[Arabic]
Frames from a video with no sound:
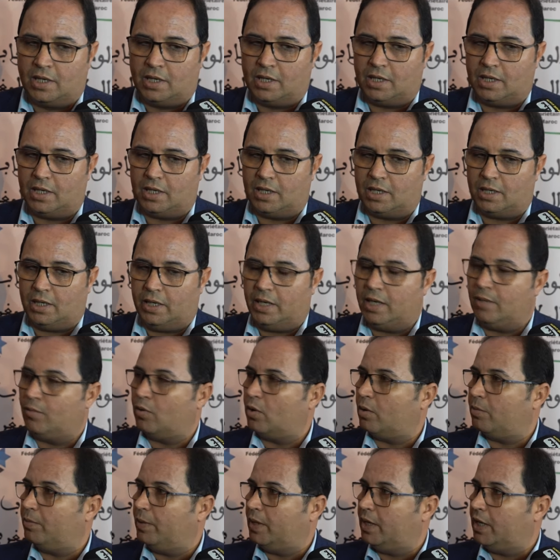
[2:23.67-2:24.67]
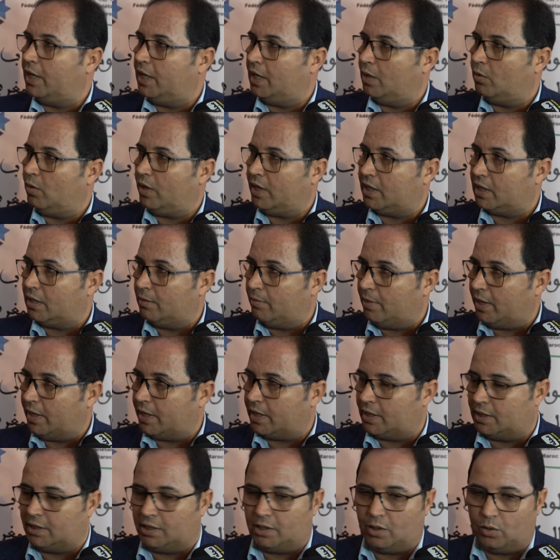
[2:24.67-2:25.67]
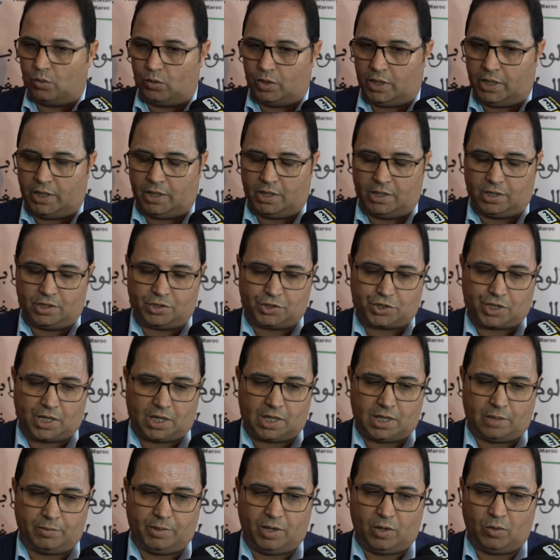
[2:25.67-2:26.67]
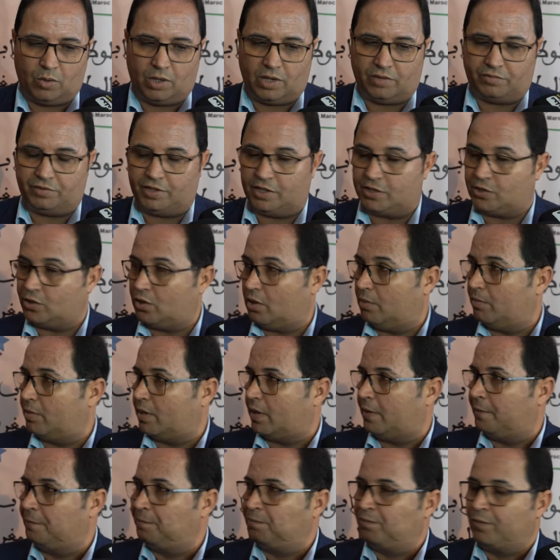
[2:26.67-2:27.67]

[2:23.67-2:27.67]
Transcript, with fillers: احنا مقبلين لواحد المعرض دولي ان شاء الله بحول الله في ديسمبر